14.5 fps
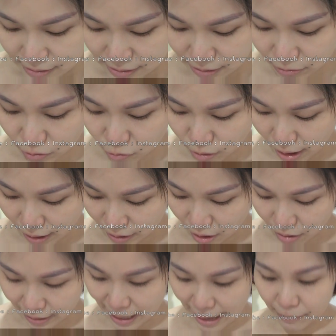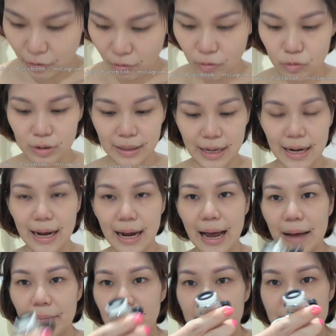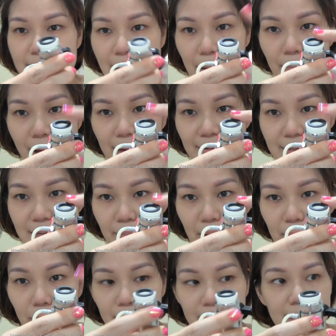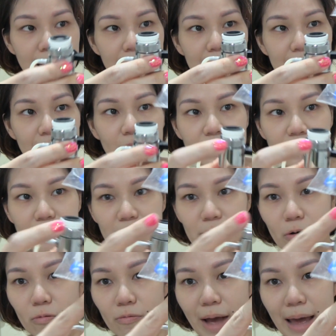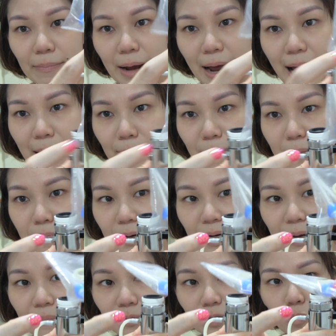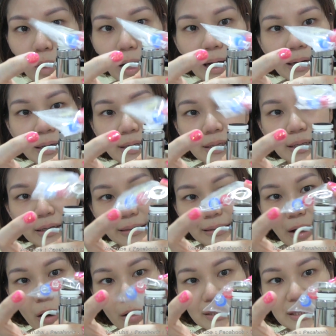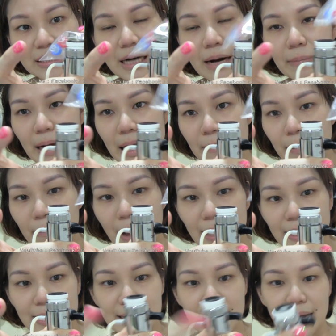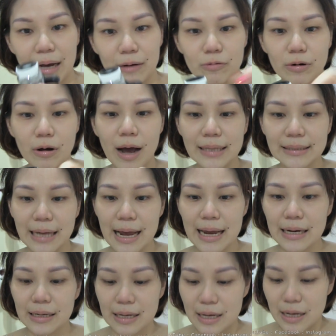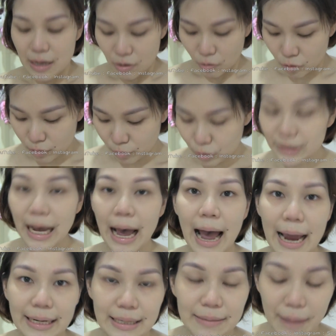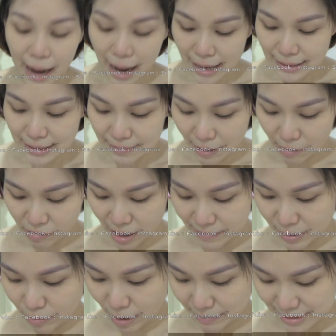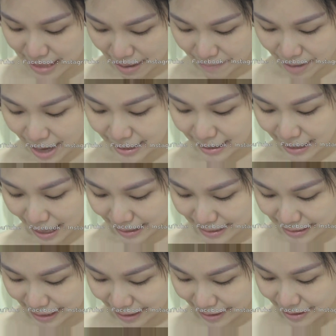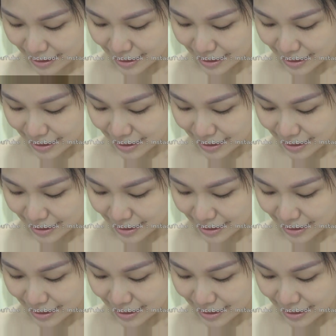เจ้าตัวก๊อกน้ำของคุณเนี่ยนะคะมันไม่สามารถเสียบได้พอดีกับอันนี้เขาก็จะมีวงแหวนมาให้เป็นเหมือนกับตัวต่อเชื่อมอะไรประมาณนี้เนี่ยนะคะคุณก็อาจจะให้คุณผู้ชายที่บ้านที่แบบว่ามีความสามารถในการที่จะ